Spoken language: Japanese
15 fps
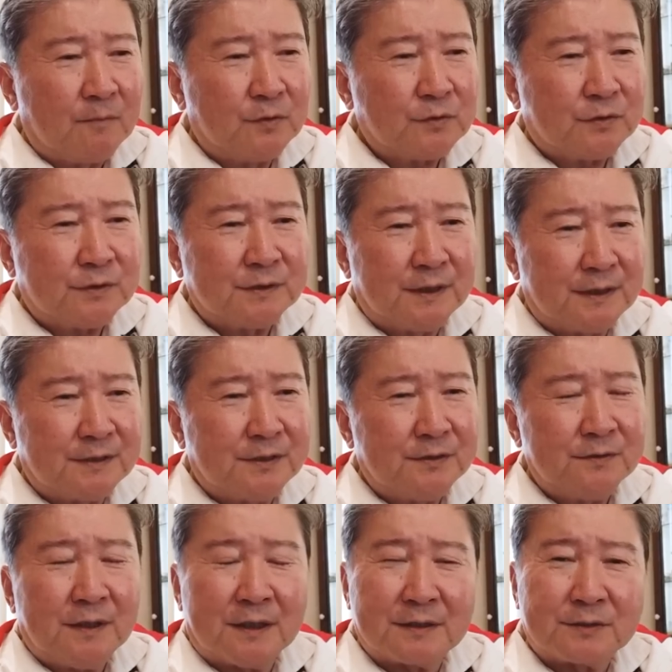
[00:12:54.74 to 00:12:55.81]
う少しね、自
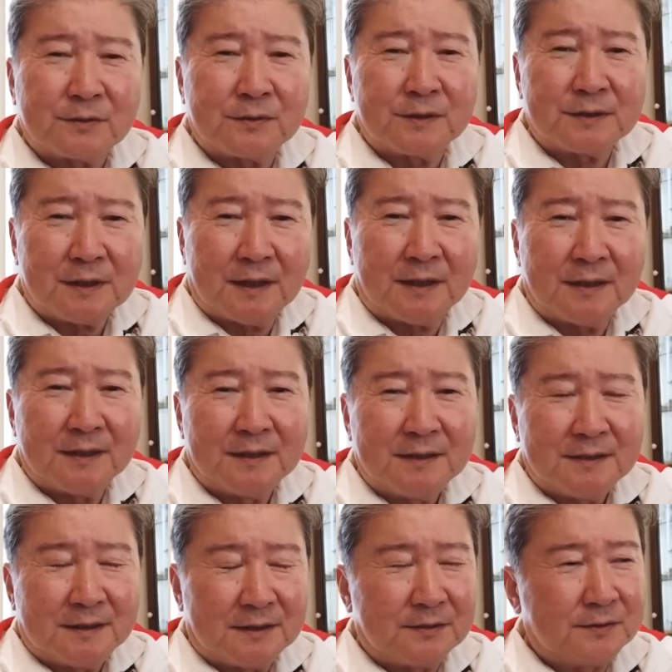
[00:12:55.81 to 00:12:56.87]
由な発想でさ、
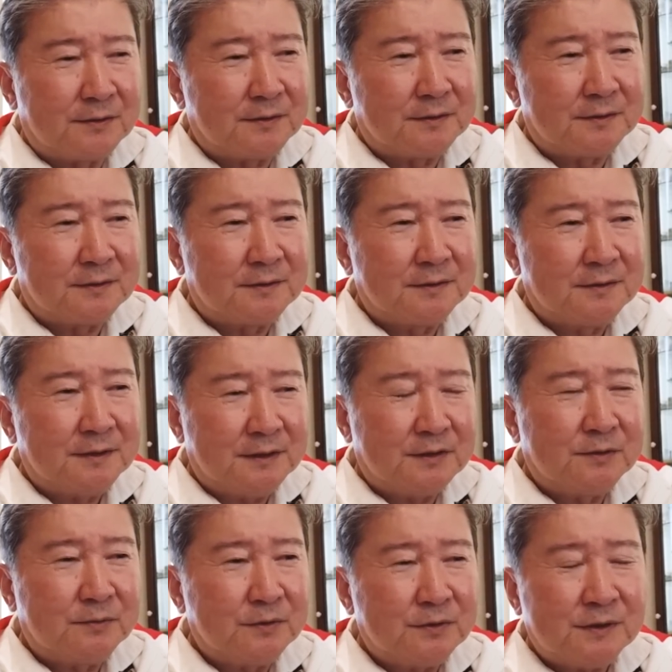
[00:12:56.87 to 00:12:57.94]
ね、
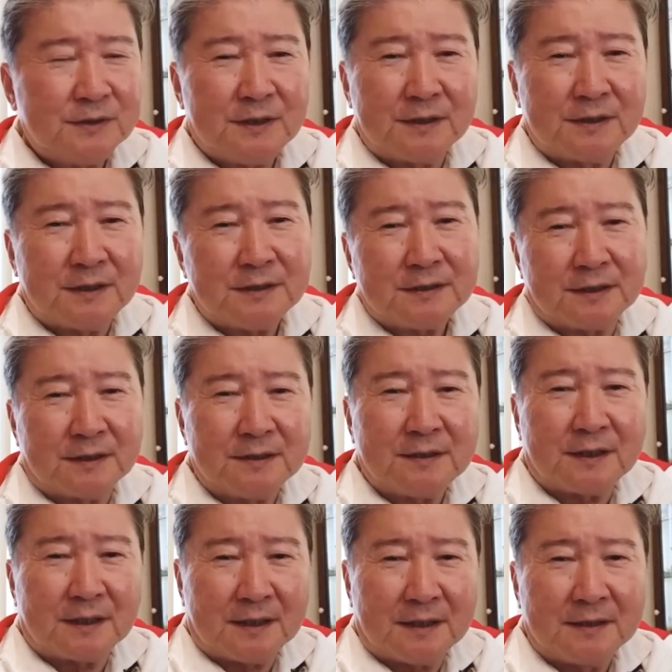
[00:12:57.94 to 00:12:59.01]
自分の人生一回しかないん
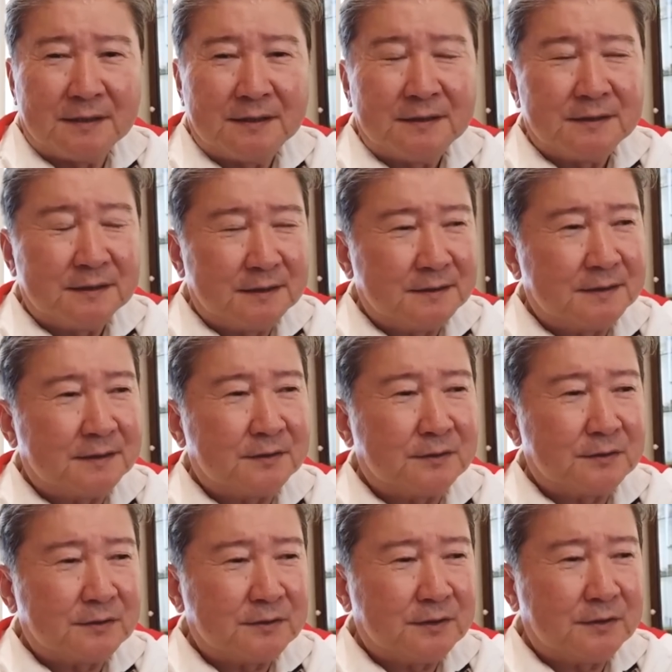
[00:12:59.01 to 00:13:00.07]
だから、
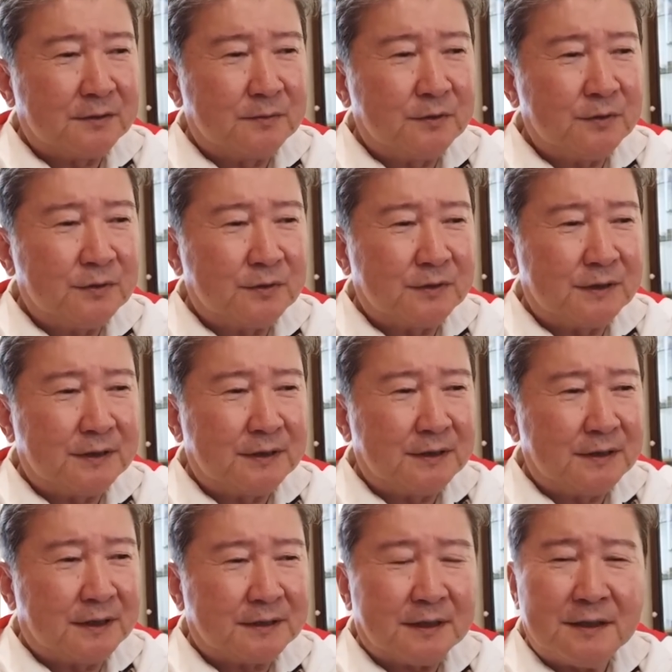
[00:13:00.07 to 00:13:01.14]
思うように
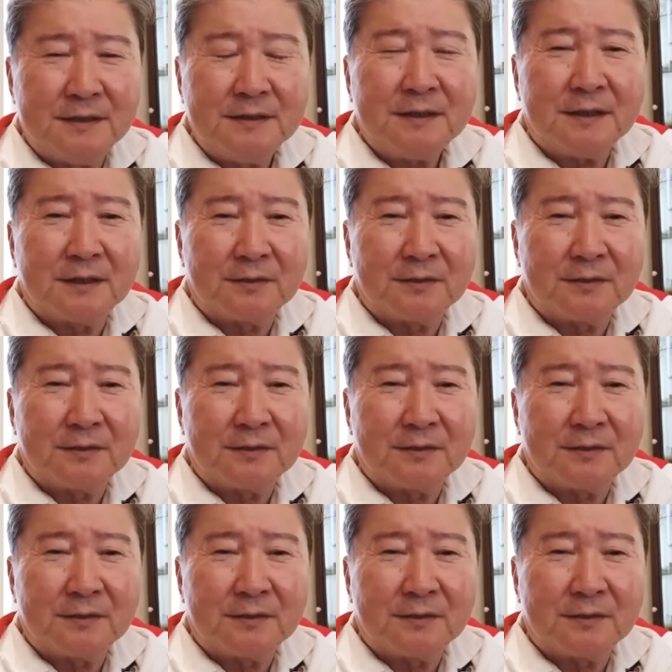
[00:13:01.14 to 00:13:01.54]
やったらいいんじゃ